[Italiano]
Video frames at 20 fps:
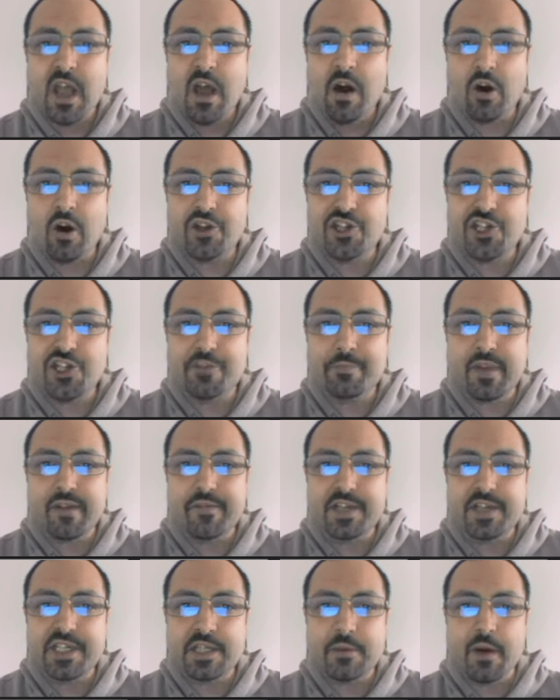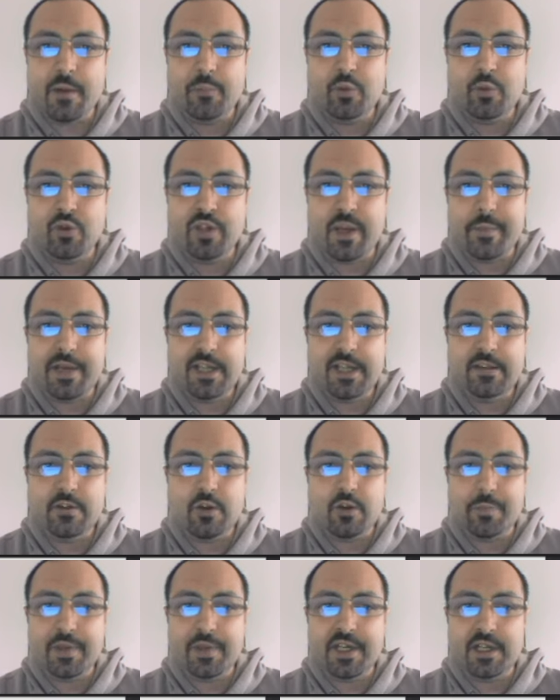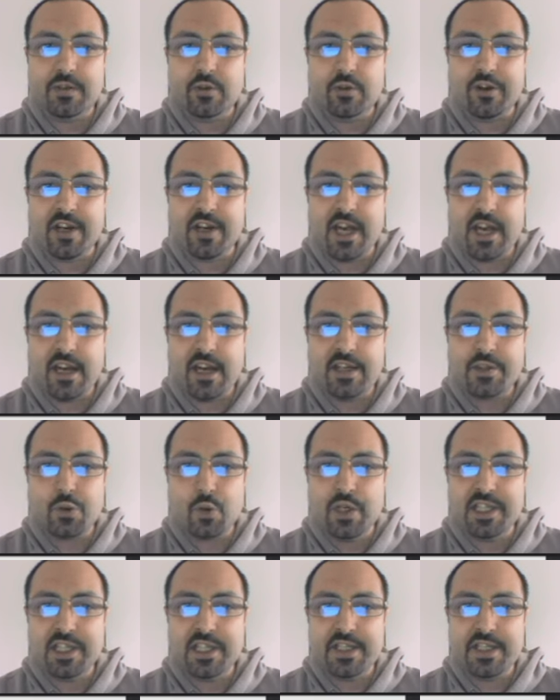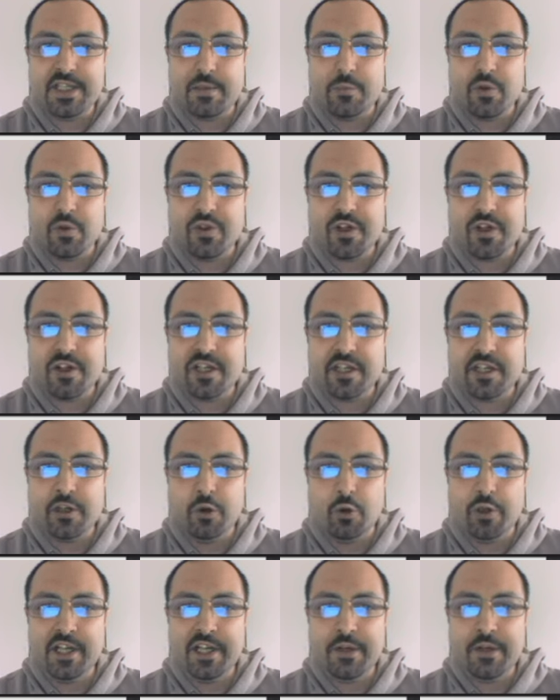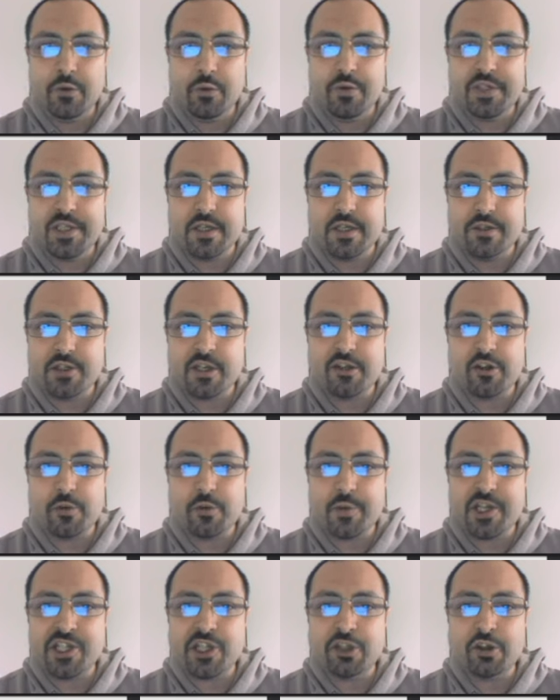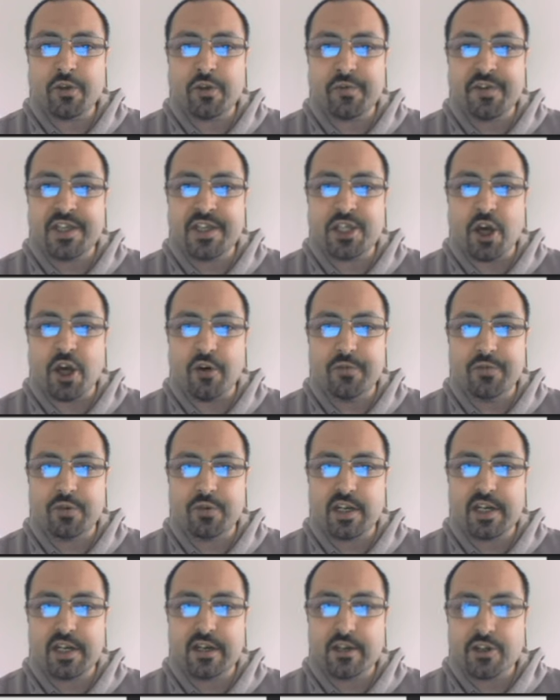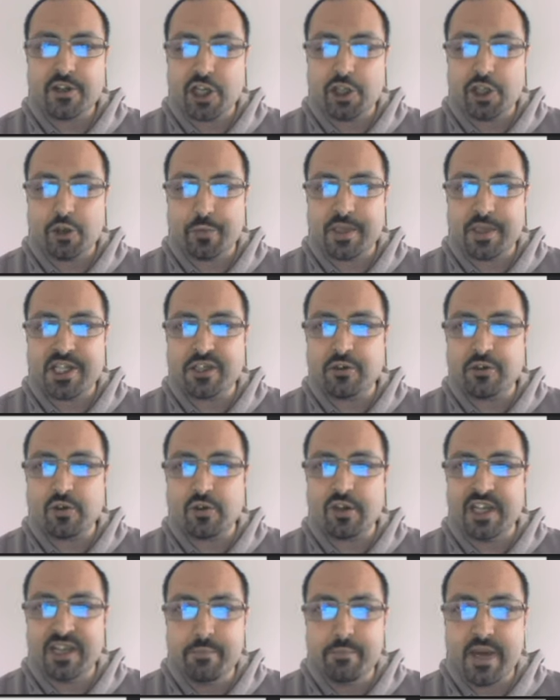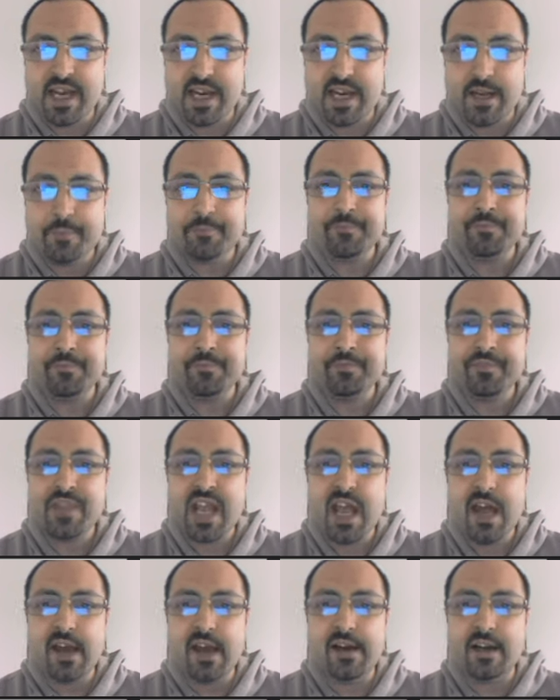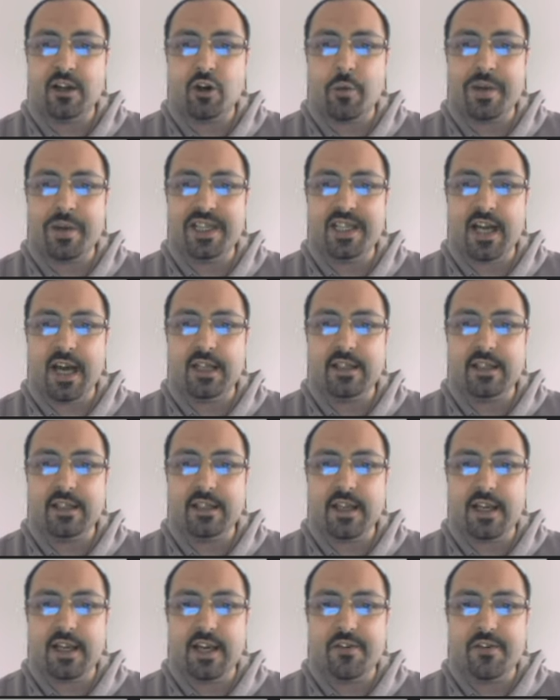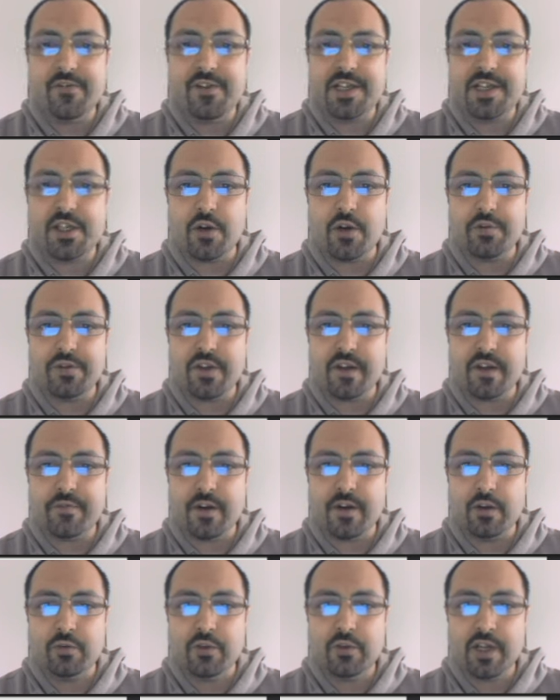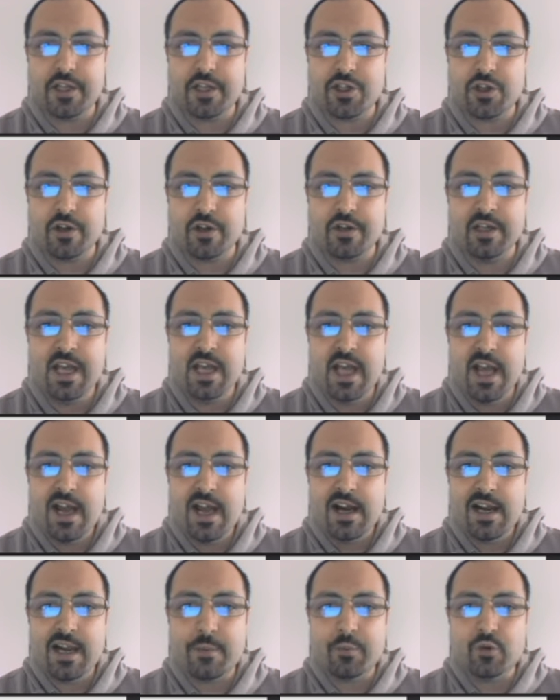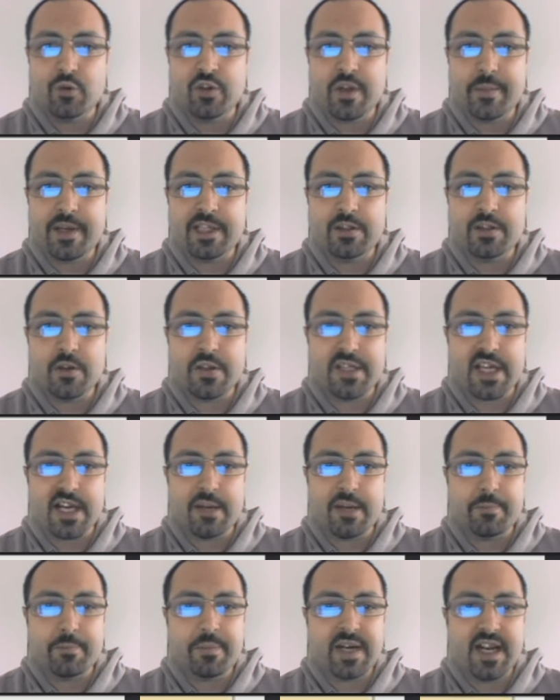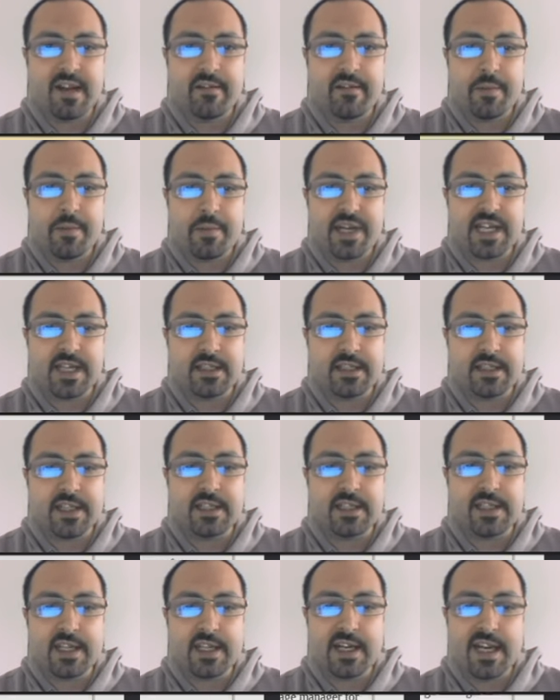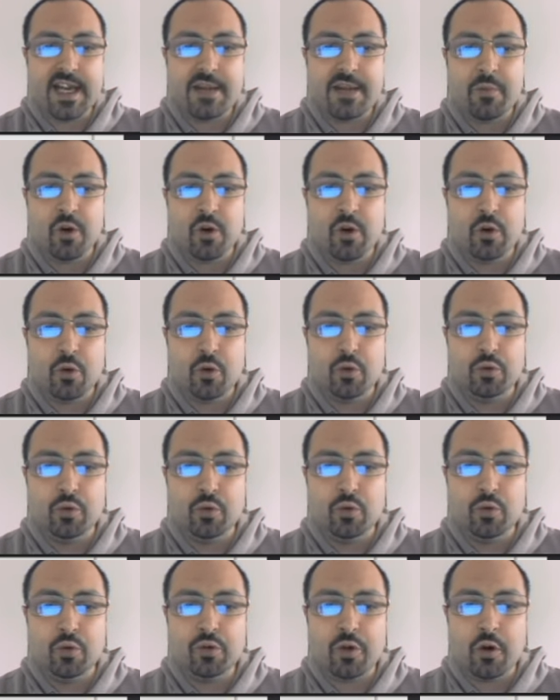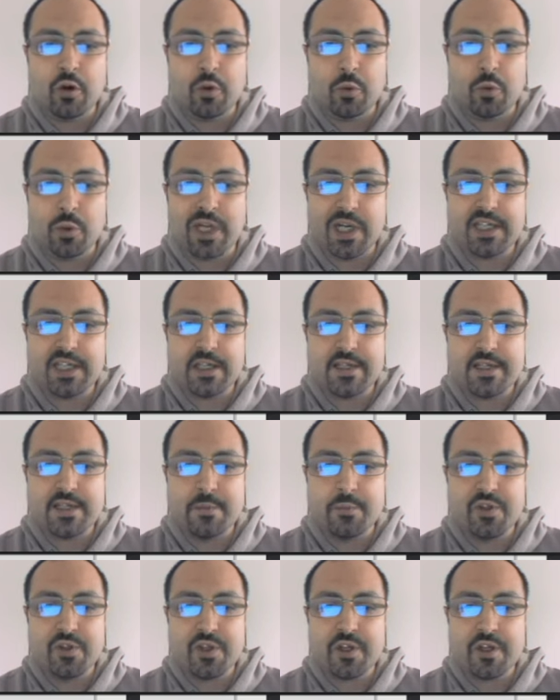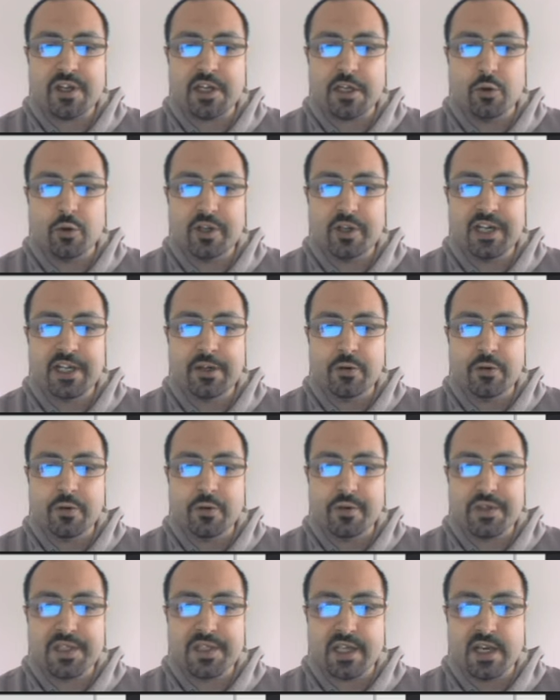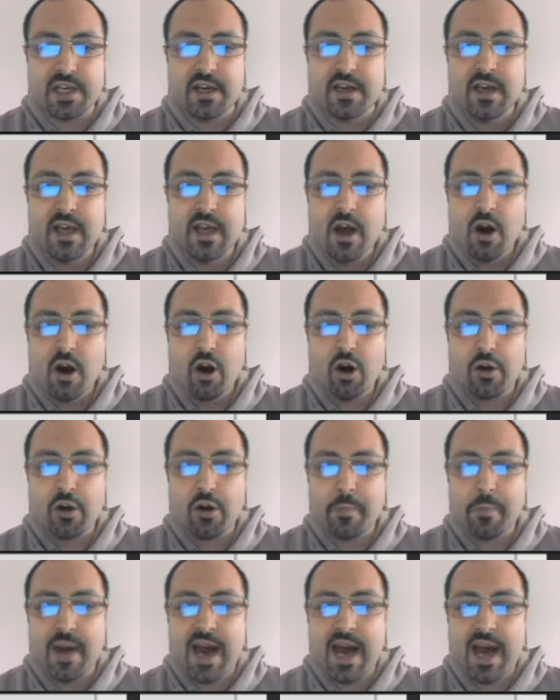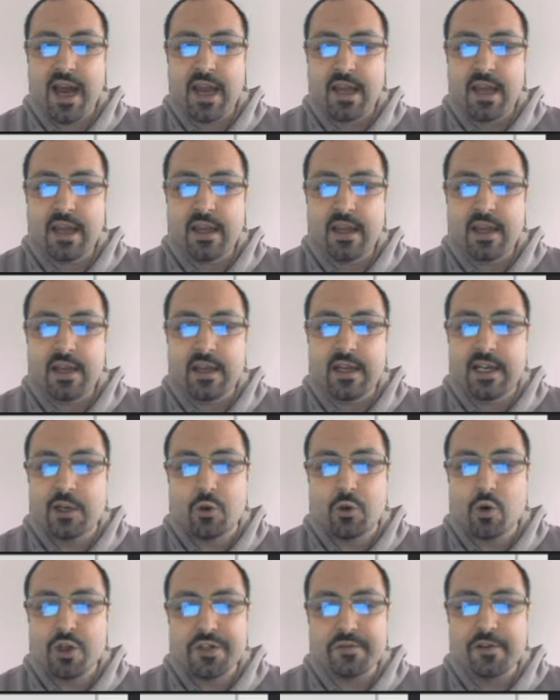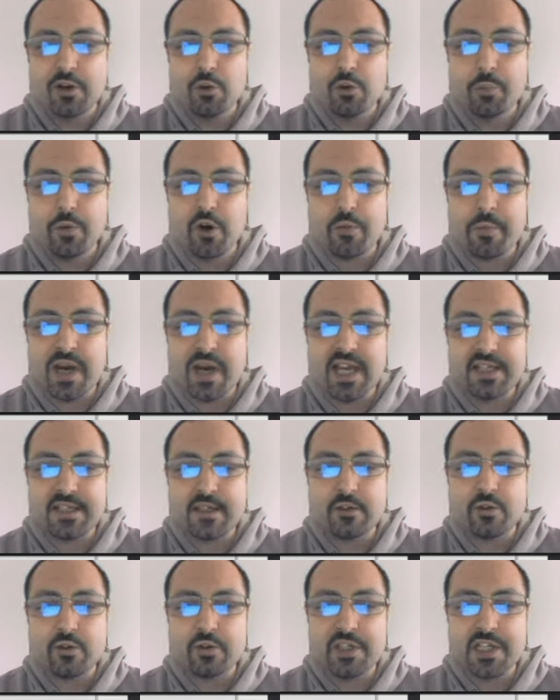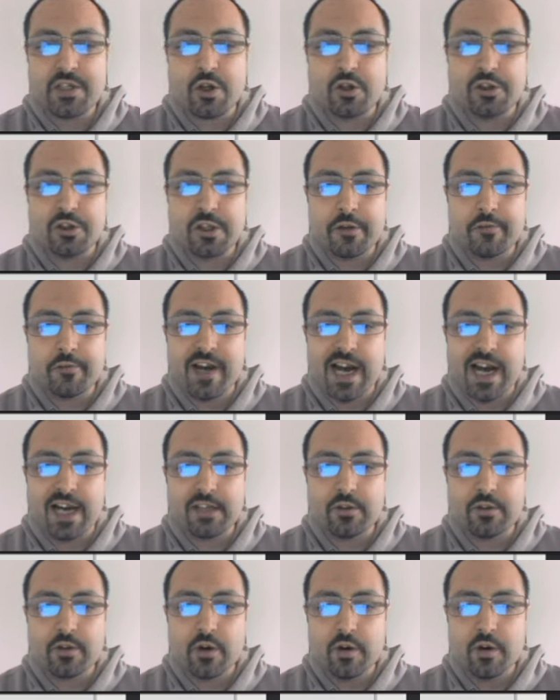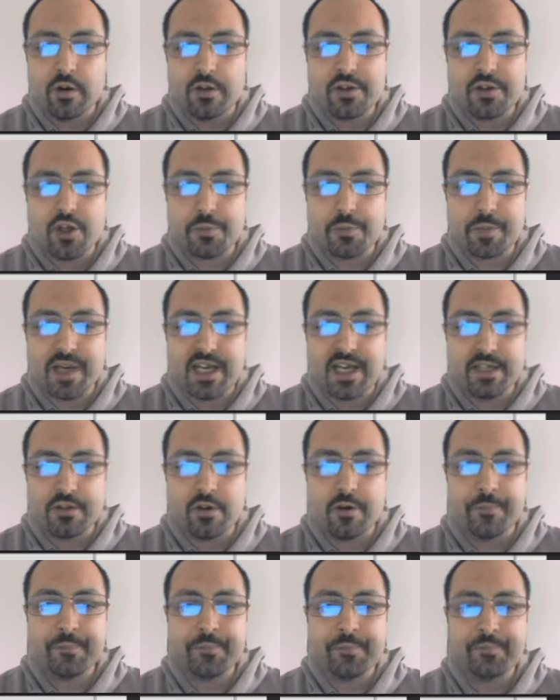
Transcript: Oggi brevissimo appuntamento per ritornare sulle distribuzioni GNU Linux 100% free software, 100% libere e raccomandate dalla Free Software Foundation. L'appuntamento sarà breve perché tratteremo Ututo, una distribuzione GNU Linux ormai, il cui sviluppo ormai è stato discontinuato, sospeso